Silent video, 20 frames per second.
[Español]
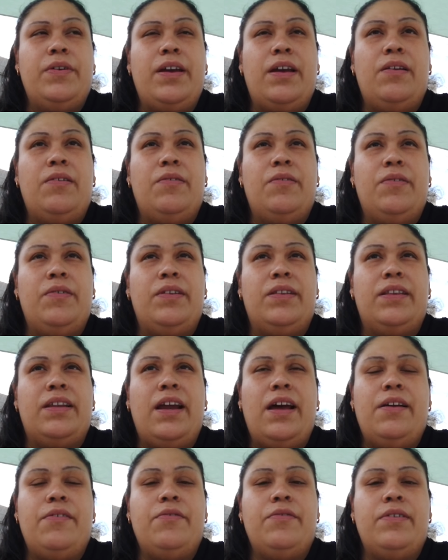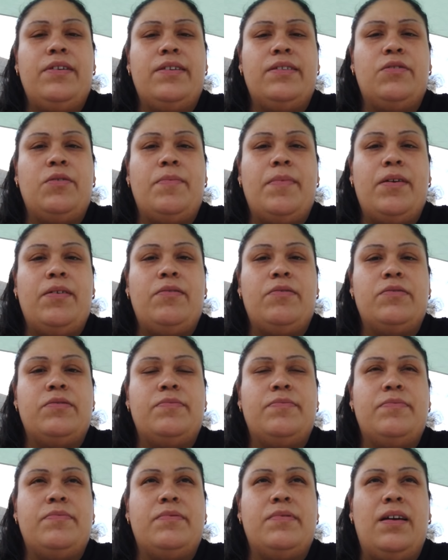ya lo entraron, le tomaron los
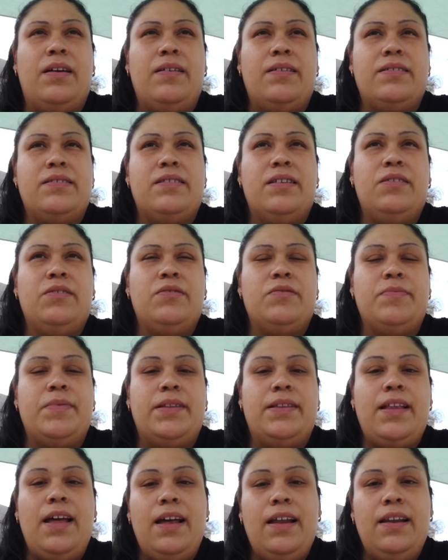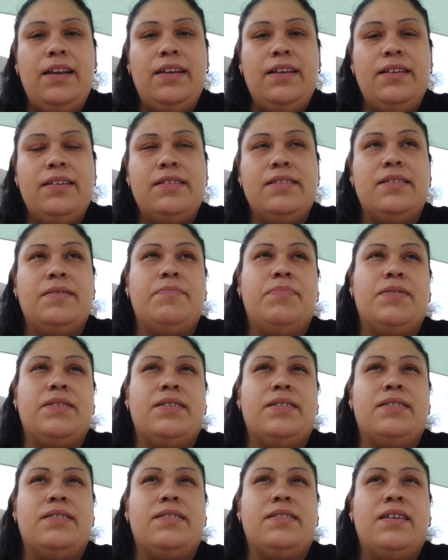ah, signos vitales y
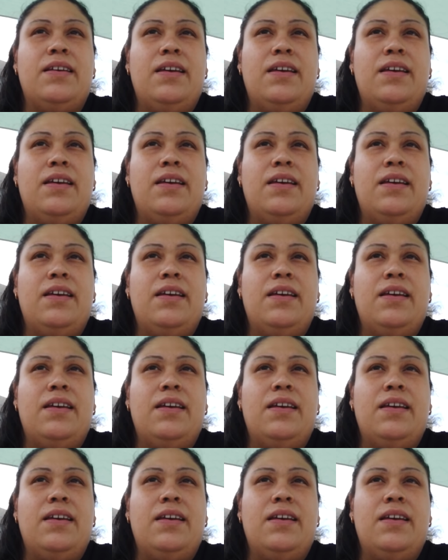pues